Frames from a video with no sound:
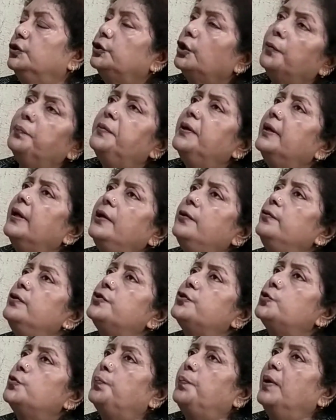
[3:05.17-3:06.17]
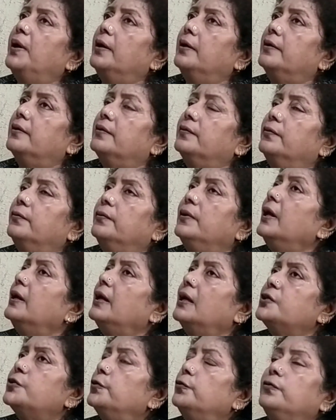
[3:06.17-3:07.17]
সব দিকেই উনি সুপার
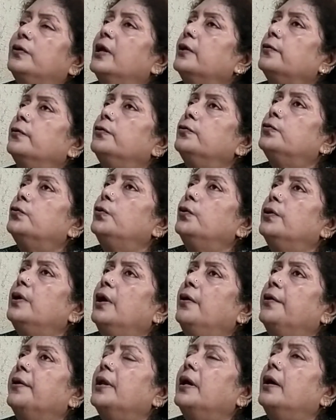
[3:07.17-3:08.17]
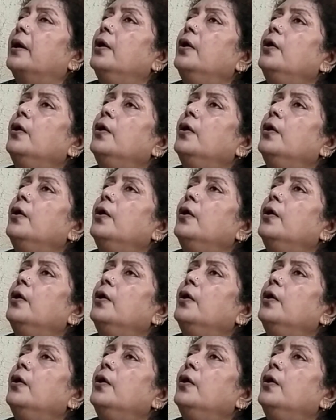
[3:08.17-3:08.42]
ওনার আসলে ওনার কোনো তুলনা হয় না